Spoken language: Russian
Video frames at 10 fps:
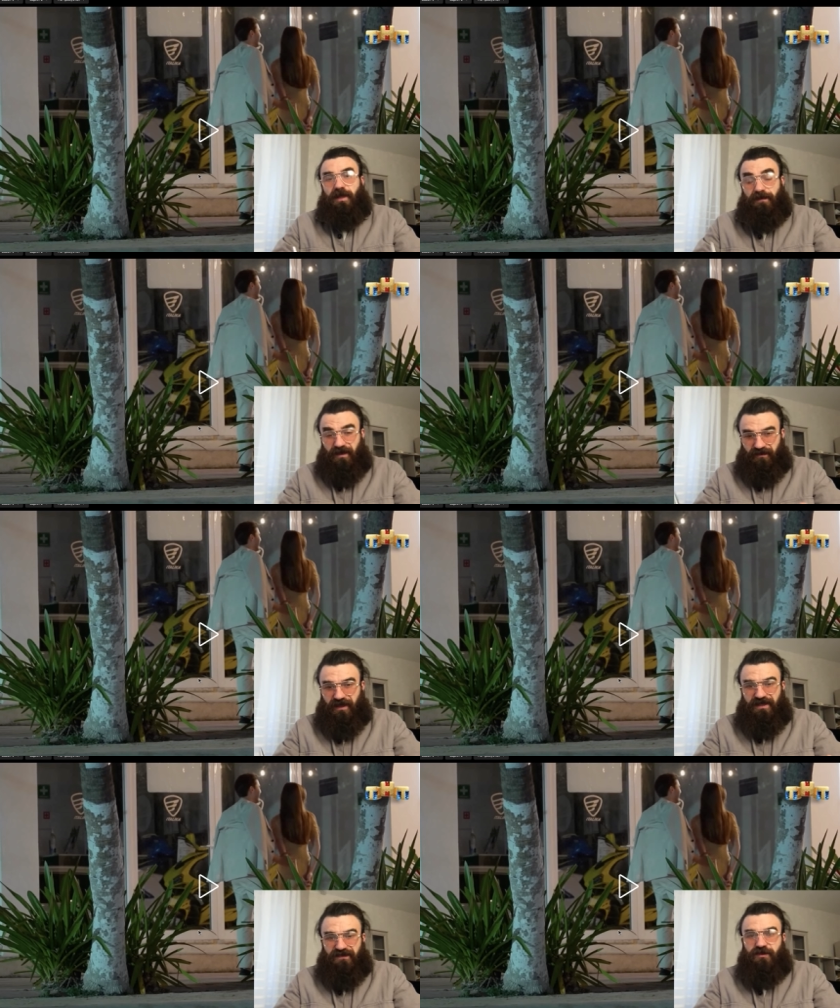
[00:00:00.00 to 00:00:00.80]
я первый
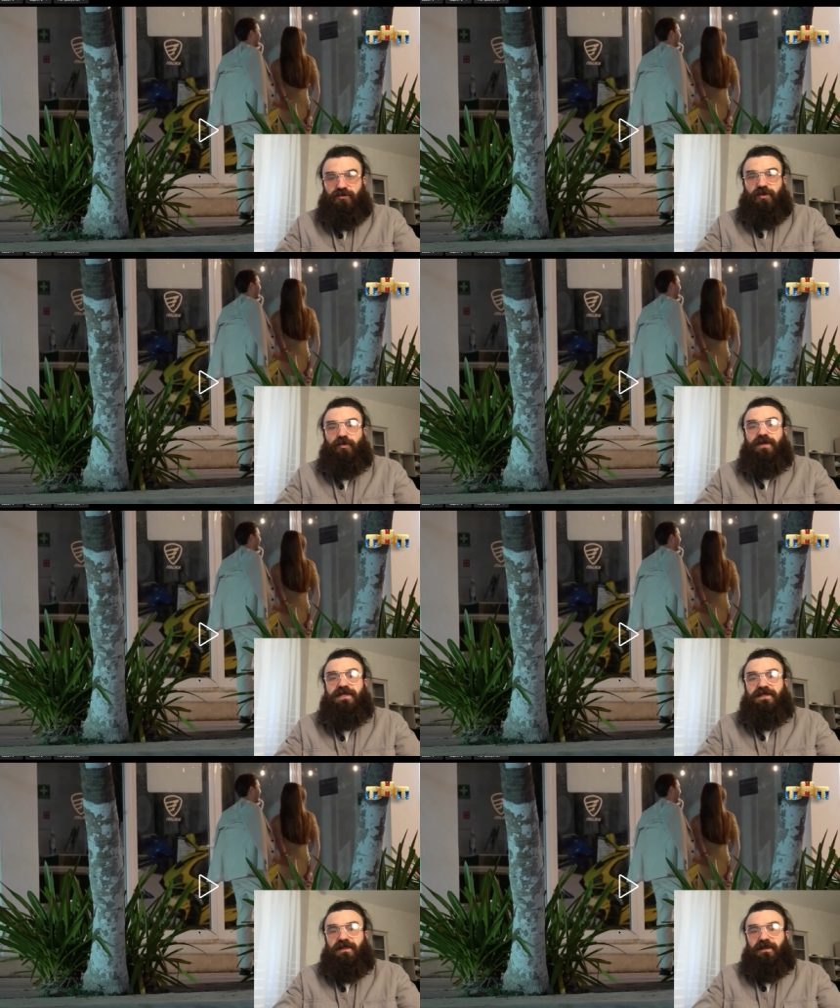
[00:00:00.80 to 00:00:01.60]
раз вижу такой
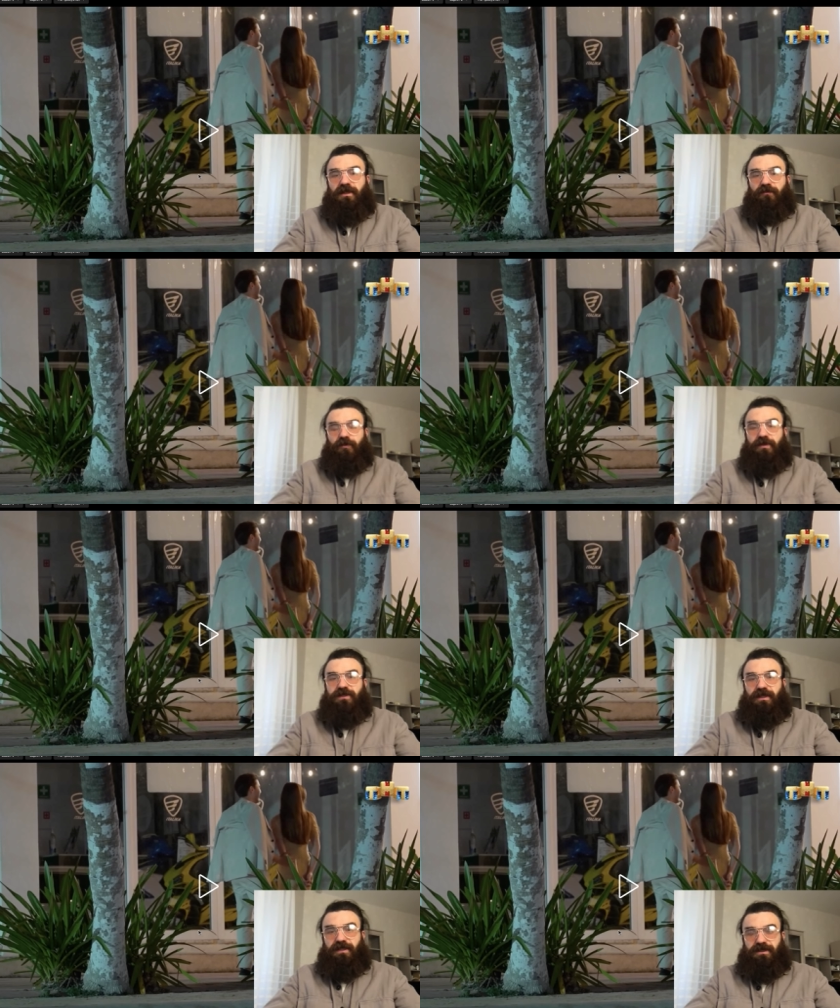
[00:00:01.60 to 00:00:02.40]
искренний его
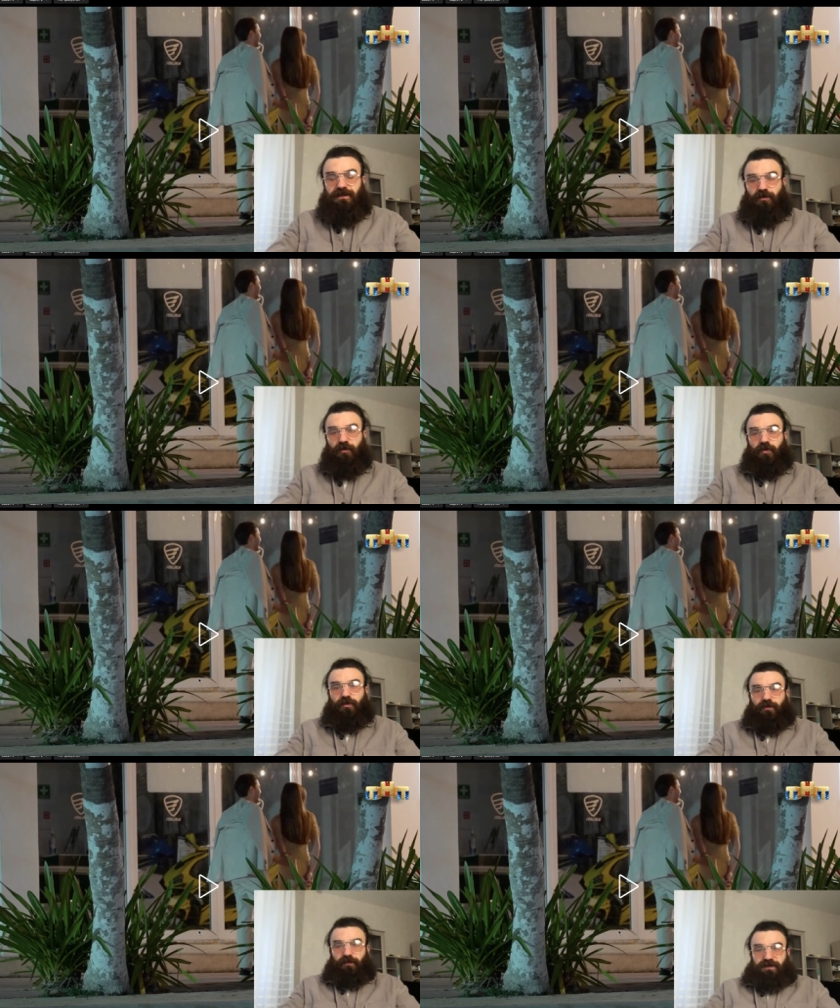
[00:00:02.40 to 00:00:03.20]
интерес, и какое у
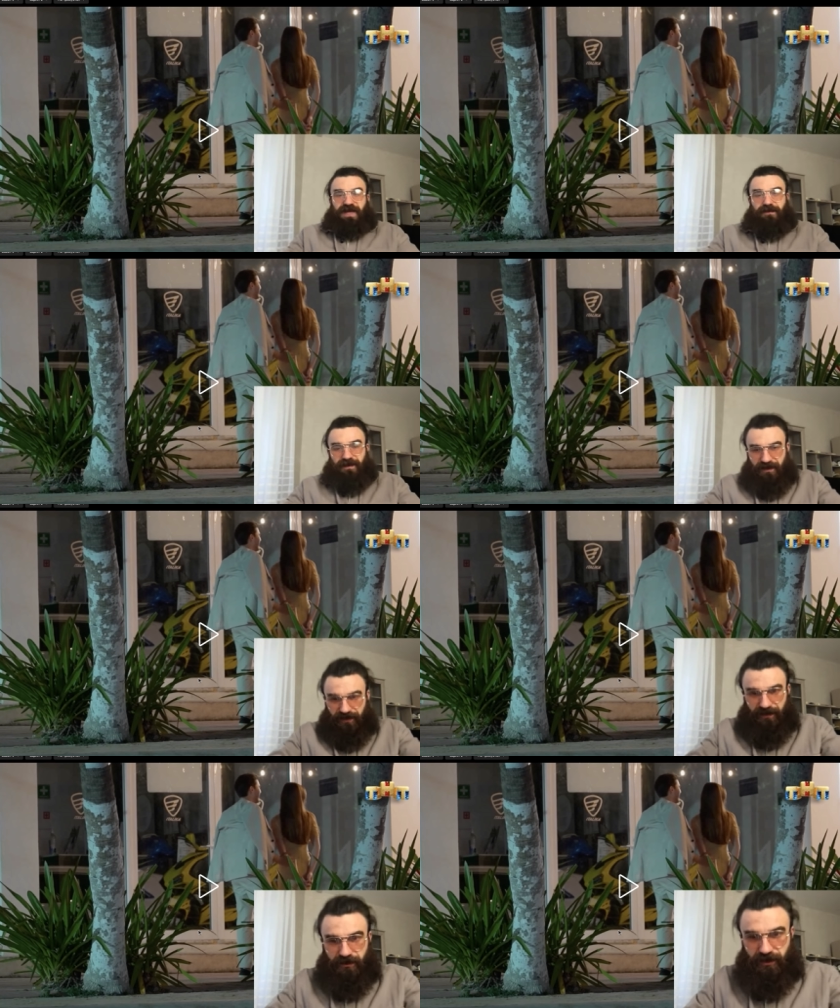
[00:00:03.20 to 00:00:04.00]
него трепетное
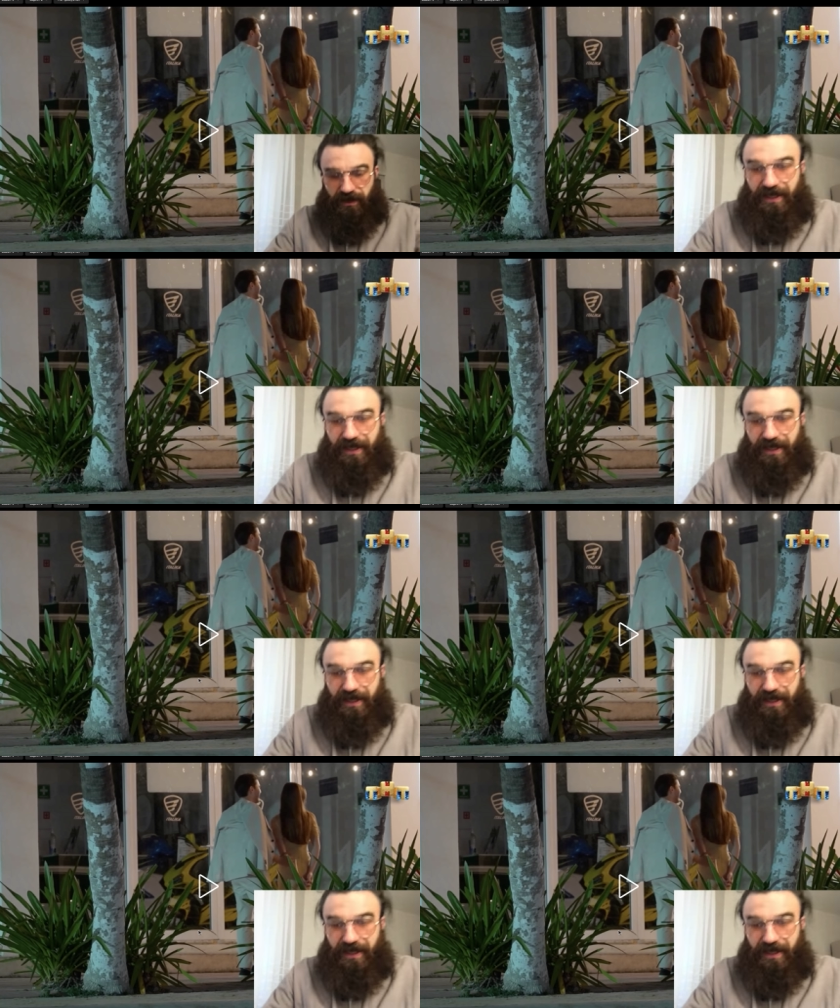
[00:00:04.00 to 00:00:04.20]
отношение.